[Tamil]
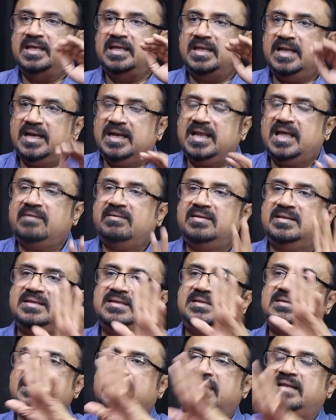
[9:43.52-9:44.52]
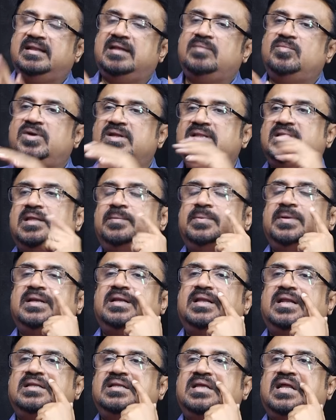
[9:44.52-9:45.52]
இரண்டாவது தேர்தல் முடிந்த
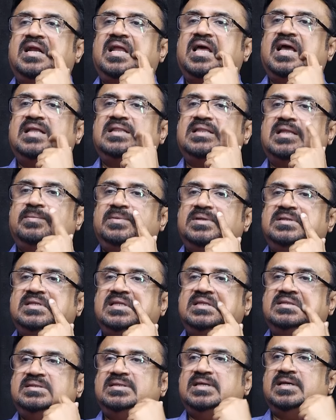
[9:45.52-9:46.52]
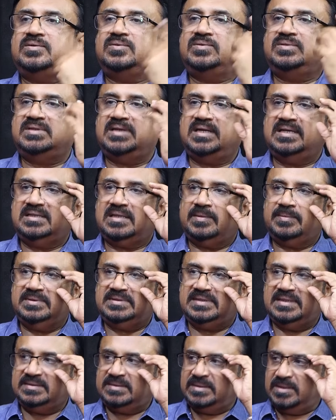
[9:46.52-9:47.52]
பின்னர் ஜனநாயக தமிழ் தேசிய கூட்டணி
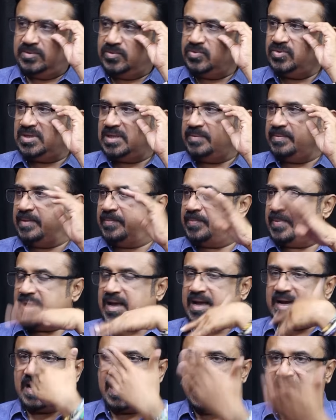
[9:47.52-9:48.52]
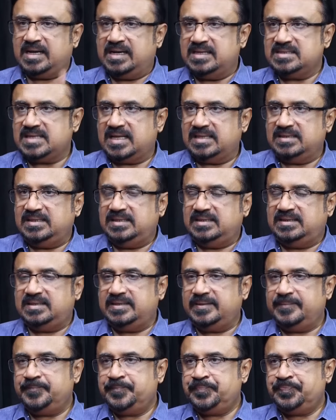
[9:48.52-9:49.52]
தமிழ் தேசிய கூட்டமைப்பாக நாங்கள்
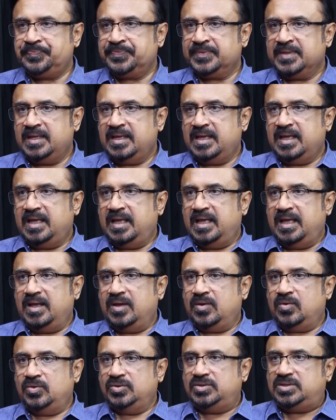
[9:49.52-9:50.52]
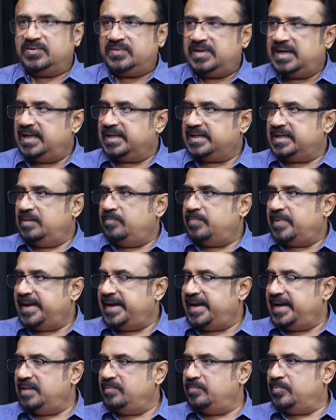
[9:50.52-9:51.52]
சந்தித்து குத்துவிளக்கில்
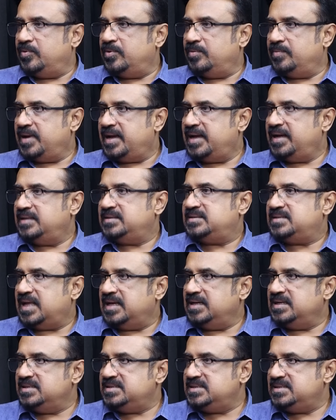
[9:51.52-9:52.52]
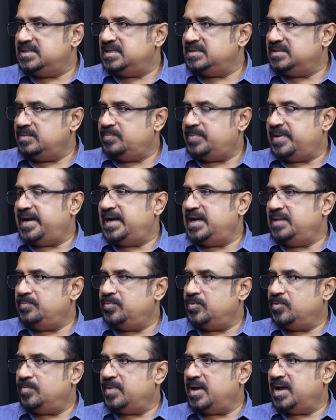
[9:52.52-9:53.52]
பயணிப்போமா அல்லது சங்கு சின்னத்தில்
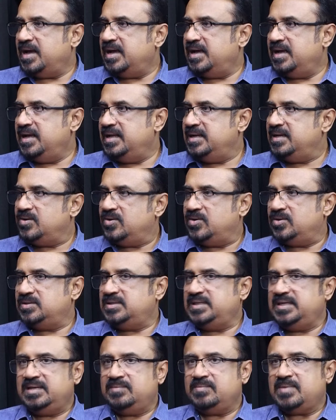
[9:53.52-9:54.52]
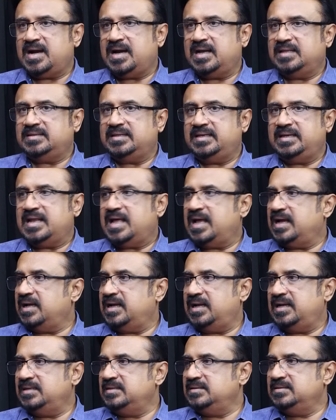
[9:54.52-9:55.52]
பயணிப்போமா என்ற ஒரு தீர்மானத்தை
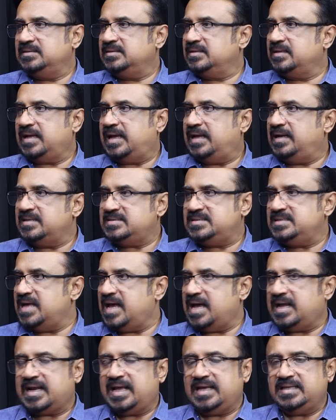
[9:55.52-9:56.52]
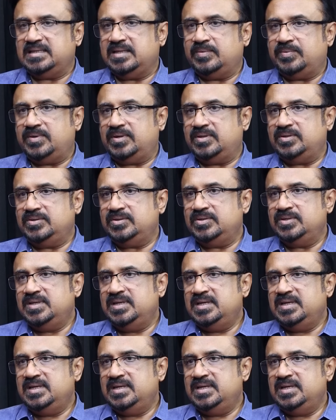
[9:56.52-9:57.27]
நாங்கள் அலசி ஆராய்ந்த பொழுது